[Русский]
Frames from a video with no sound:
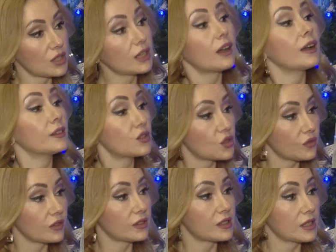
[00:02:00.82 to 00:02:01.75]

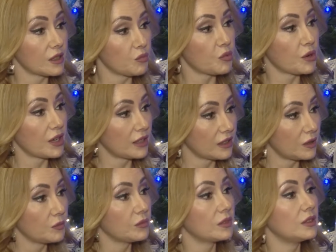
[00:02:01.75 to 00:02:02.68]
заканчивать с этим
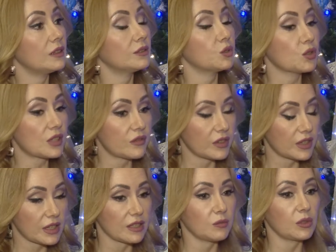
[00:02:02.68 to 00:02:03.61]
проектом, давно
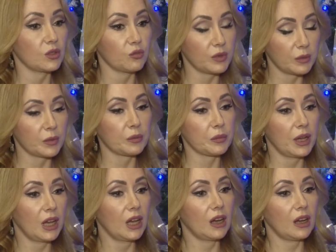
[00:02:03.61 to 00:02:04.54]
известным и любимым,
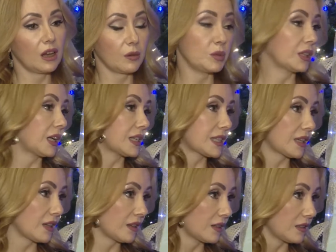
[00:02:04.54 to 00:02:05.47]
э,
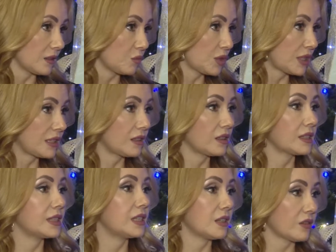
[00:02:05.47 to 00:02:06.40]
«Бенгальские огни». Мы сделали
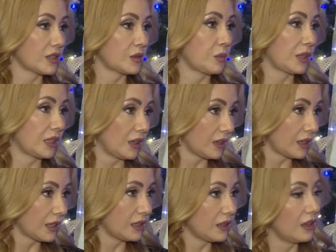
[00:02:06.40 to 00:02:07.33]
9
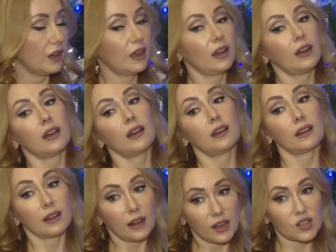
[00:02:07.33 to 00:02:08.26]
спектаклей
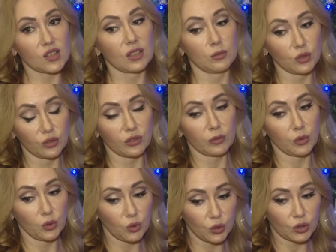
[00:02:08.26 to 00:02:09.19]
каждому
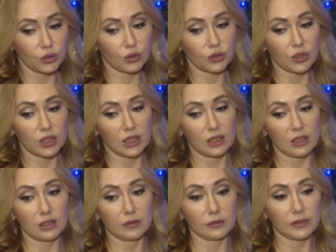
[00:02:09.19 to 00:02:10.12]
Новому году,
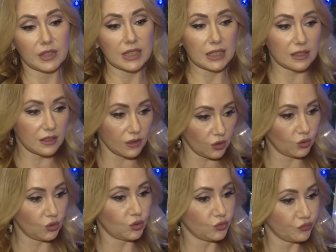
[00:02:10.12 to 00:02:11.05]
и, вы знаете,
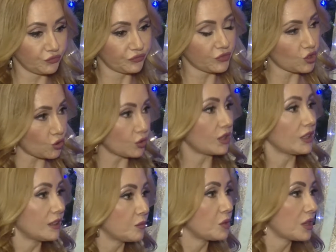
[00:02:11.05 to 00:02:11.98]
ну, что-то
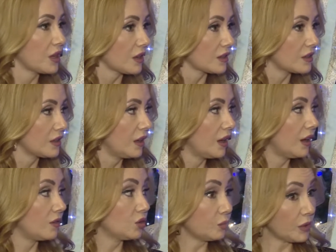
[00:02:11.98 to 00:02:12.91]
надо менять.
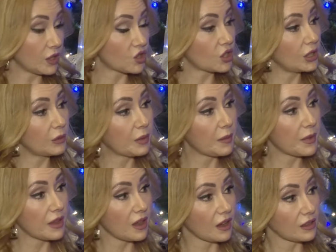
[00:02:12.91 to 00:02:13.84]
Вот мы решили
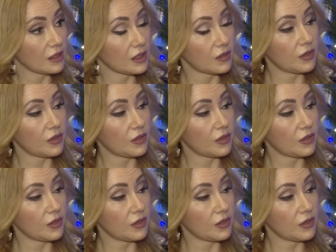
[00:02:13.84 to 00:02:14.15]
поменять этот